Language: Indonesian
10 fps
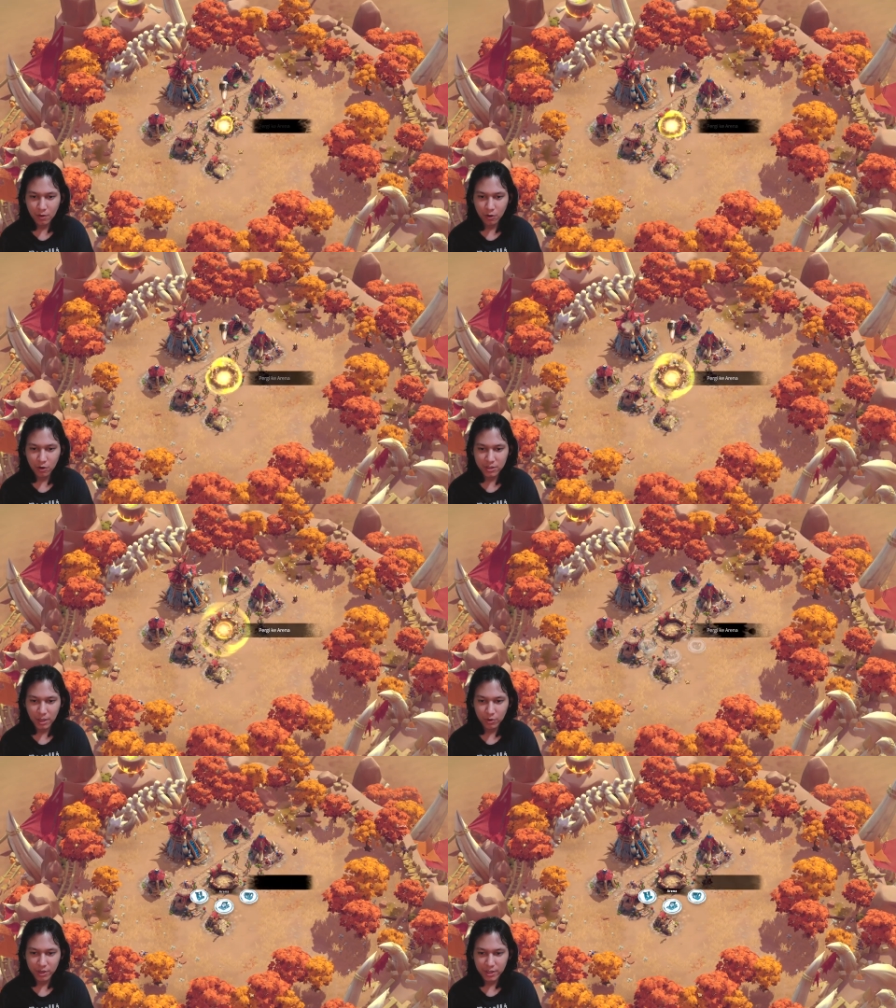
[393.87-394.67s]
Kalau
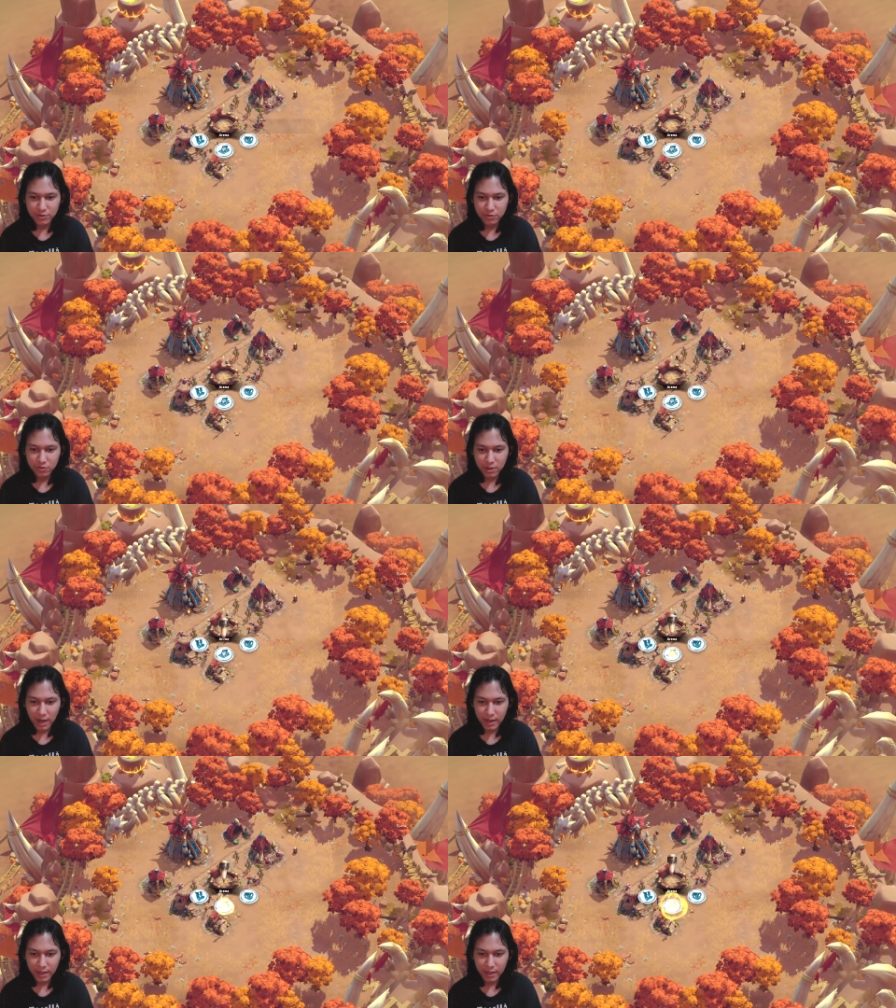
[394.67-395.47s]
tamu kita disuruh ke
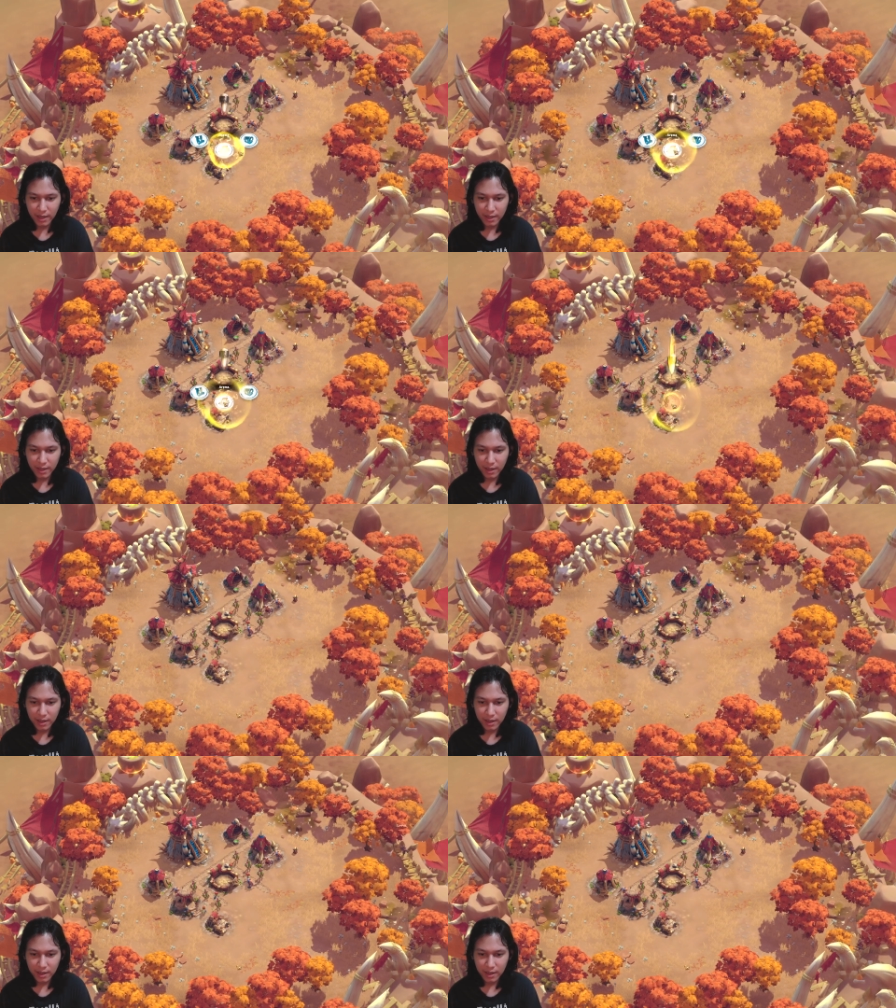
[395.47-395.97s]
arena ya.